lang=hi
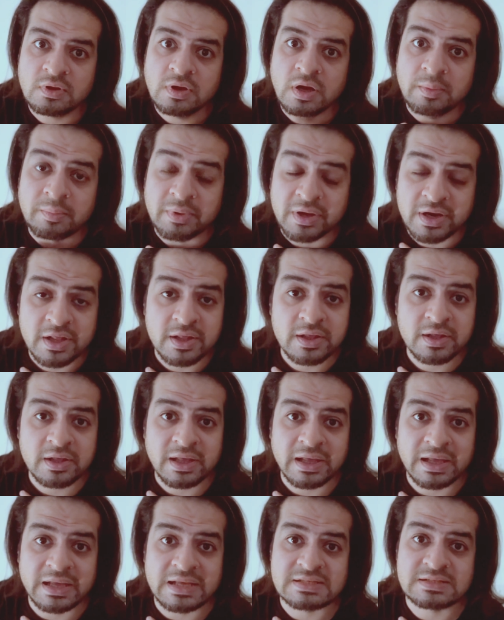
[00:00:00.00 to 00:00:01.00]
hamara
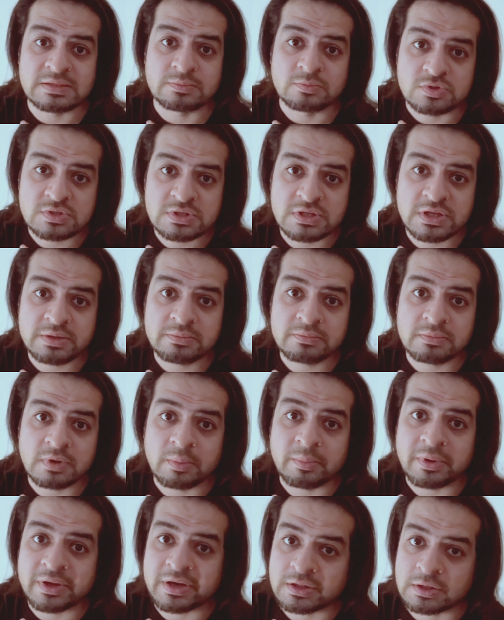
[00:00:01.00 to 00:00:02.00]
as a muslim
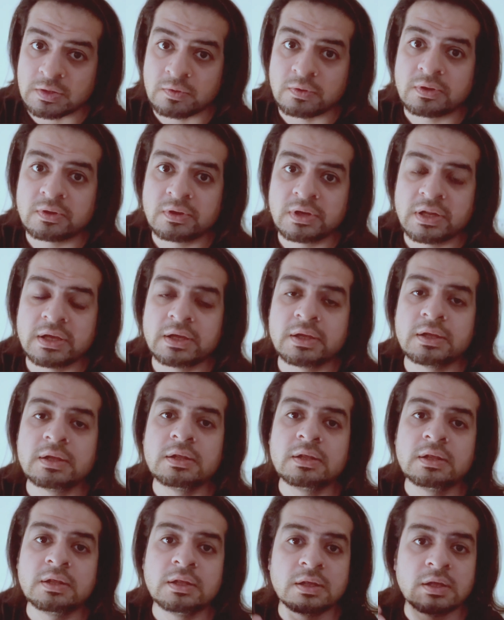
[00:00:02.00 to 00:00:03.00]
hamara tawakkul hai
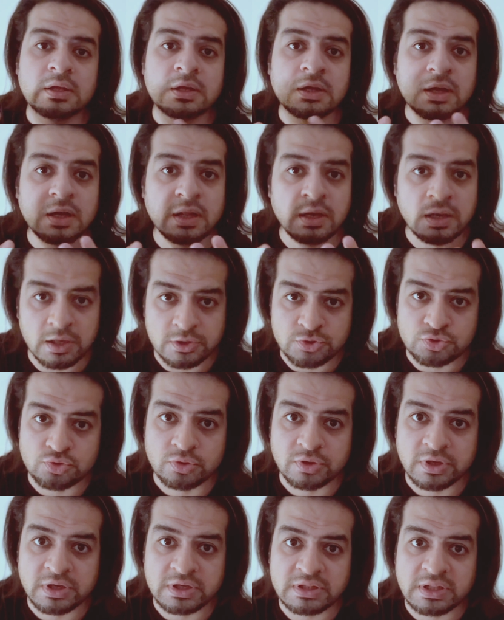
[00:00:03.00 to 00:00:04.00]
allah jo
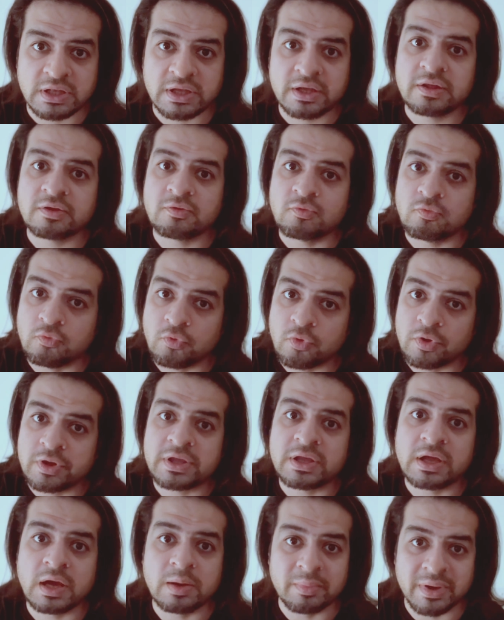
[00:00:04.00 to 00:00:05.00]
karta hai wahi
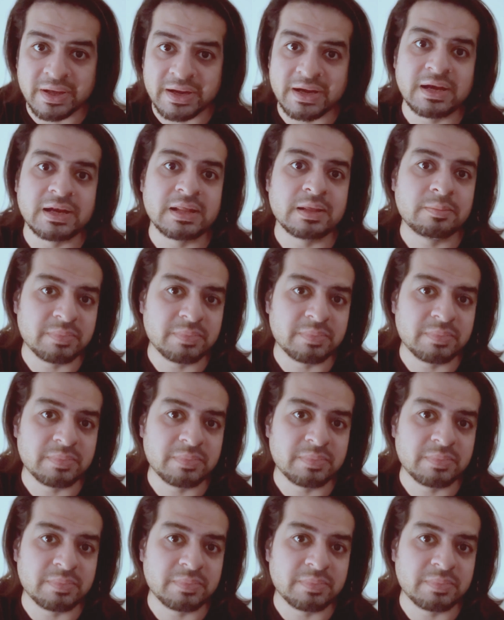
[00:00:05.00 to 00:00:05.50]
hamare liye